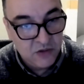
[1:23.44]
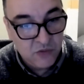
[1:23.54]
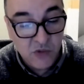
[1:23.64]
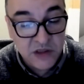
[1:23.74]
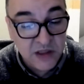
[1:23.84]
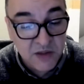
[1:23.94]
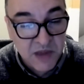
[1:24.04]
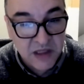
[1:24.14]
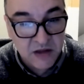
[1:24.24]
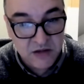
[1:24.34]
ont été des
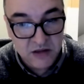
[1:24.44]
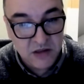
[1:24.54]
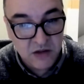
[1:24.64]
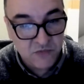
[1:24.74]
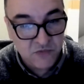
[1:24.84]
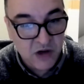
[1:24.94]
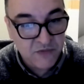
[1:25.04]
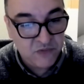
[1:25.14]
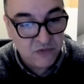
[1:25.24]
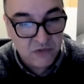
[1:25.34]
magazines qui, voilà,
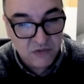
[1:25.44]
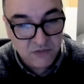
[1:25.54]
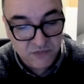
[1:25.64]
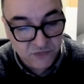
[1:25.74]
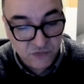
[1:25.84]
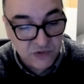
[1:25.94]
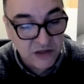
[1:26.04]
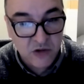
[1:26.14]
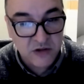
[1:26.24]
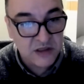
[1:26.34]

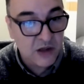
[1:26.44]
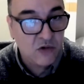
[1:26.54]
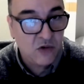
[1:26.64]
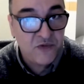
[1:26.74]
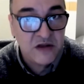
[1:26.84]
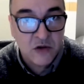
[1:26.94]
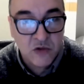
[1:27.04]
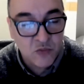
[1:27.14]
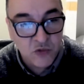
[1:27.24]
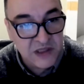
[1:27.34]
fondateurs. C'est-à-dire qu'en fait,
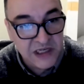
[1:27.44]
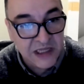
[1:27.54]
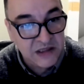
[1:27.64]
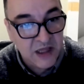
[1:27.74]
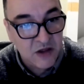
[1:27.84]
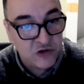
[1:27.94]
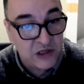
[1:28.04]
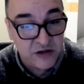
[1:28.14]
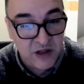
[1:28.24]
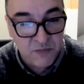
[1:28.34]
je me délectais, hein, je
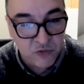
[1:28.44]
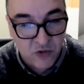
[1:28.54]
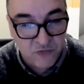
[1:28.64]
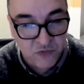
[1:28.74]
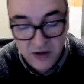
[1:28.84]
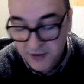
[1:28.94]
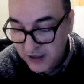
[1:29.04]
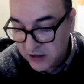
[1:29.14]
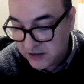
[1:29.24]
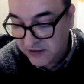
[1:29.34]
les disais plusieurs fois,
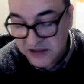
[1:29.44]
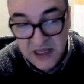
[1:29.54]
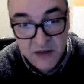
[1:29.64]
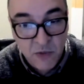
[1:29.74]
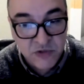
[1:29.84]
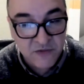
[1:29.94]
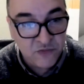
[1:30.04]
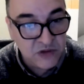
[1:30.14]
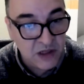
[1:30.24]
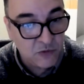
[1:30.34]
il y avait tellement
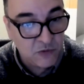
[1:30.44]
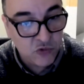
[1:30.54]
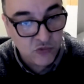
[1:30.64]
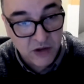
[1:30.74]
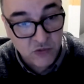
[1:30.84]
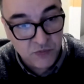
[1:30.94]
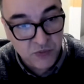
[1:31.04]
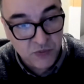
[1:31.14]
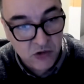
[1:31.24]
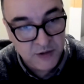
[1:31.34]
d'infos, tellement de choses à
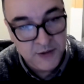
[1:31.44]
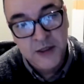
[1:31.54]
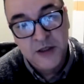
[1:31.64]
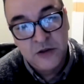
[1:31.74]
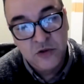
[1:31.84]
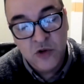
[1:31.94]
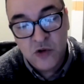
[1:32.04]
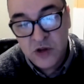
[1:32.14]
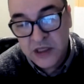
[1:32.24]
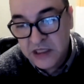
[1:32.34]
comprendre
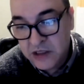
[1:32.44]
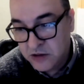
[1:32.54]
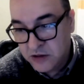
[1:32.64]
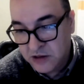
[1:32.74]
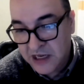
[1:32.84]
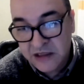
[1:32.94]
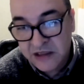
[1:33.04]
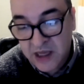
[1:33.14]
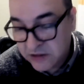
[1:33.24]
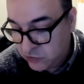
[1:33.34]
dedans. Et euh, la
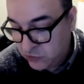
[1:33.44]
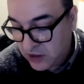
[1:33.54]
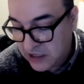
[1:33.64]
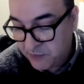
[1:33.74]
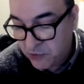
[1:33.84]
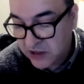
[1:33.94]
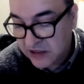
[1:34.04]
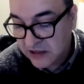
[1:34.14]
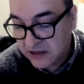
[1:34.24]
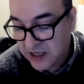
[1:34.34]
littérature, à l'époque,
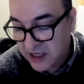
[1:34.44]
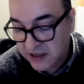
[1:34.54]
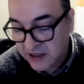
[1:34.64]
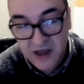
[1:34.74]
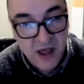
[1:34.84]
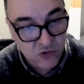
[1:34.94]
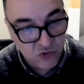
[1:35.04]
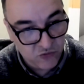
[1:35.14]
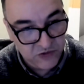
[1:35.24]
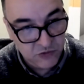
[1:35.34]
était très, très rare en
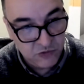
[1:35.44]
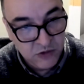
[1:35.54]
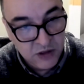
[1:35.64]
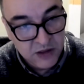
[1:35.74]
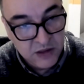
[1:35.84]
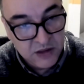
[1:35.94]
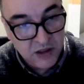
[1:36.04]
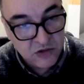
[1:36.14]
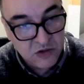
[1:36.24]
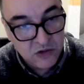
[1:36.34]
jeux vidéo.
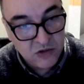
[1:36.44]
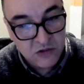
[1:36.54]
C'est-à-dire que